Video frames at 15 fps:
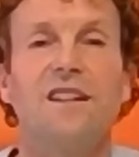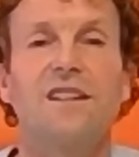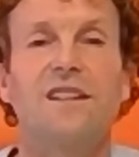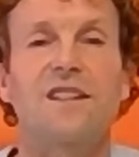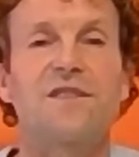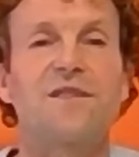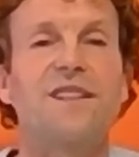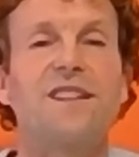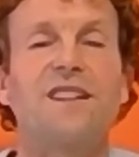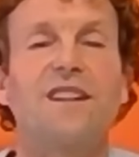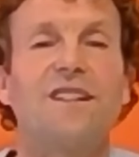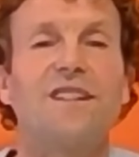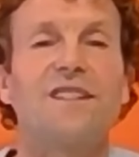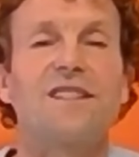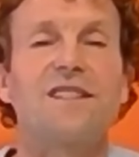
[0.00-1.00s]
dass wir
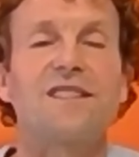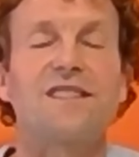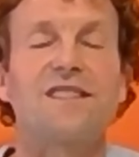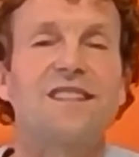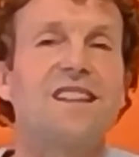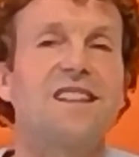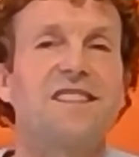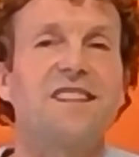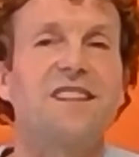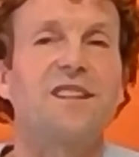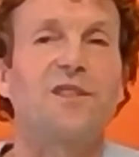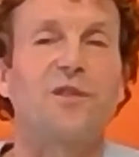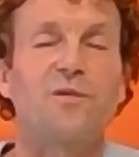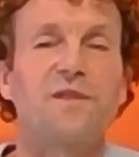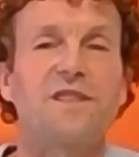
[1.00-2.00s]
da sehr, sehr
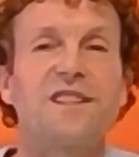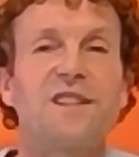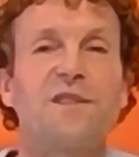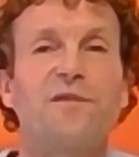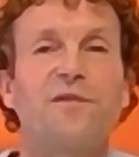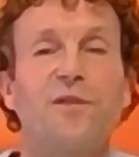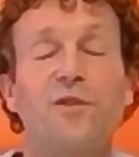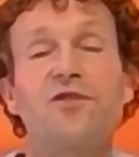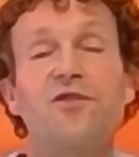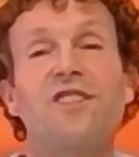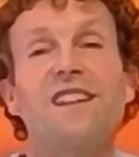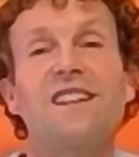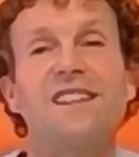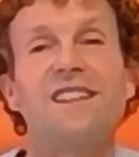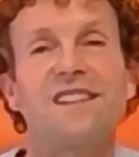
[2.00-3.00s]
große
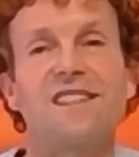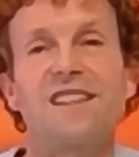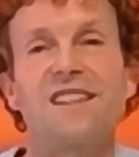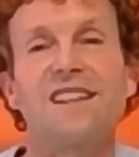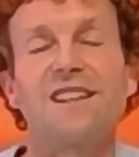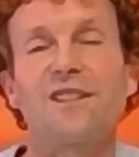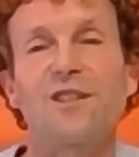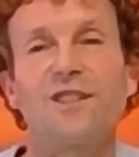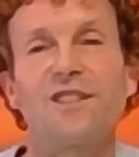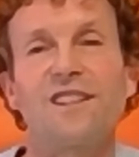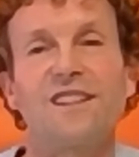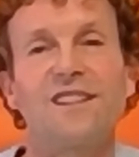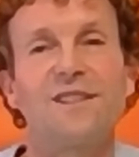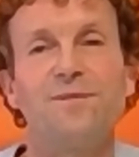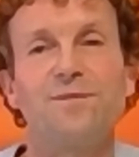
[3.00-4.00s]
Fortschritte erzielen
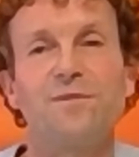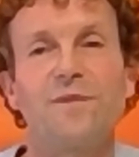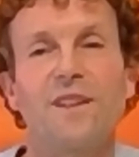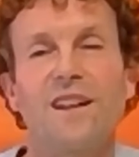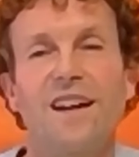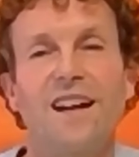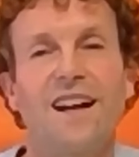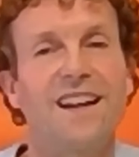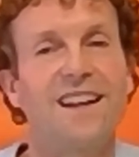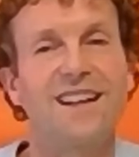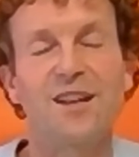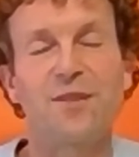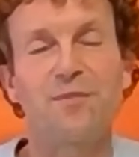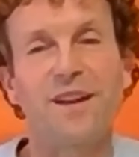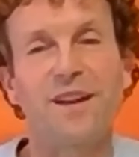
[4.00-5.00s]
können.
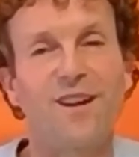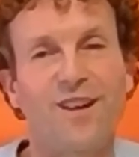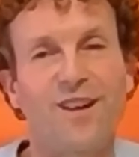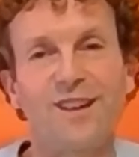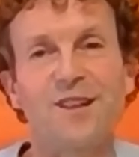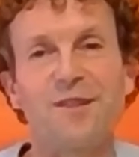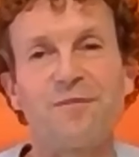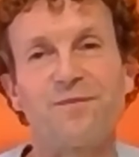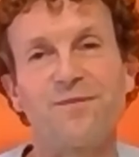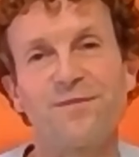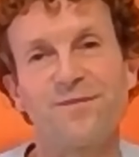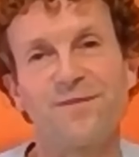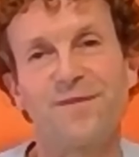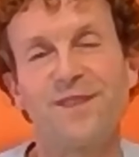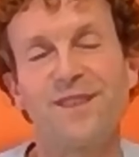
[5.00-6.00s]
Eigentlich bei allem.
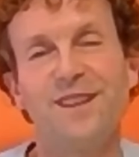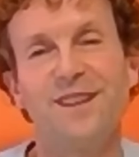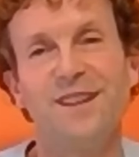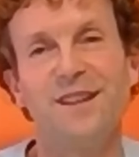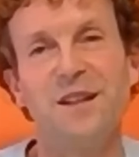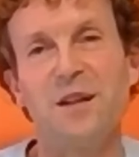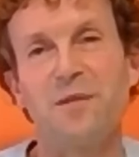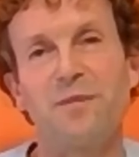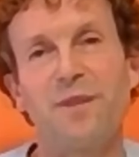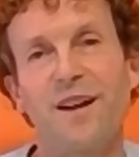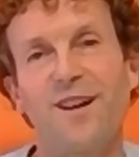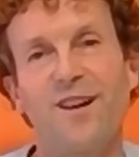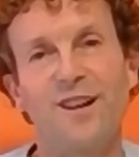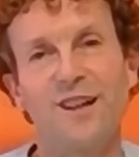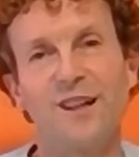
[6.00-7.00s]

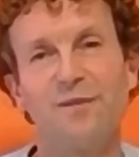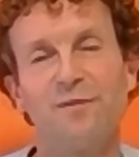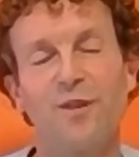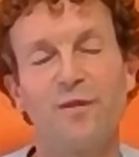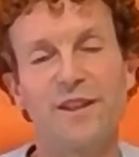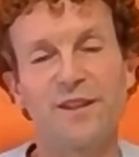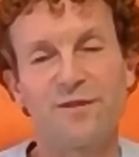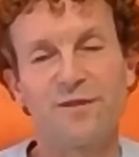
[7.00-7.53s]
Bei allem, wo wir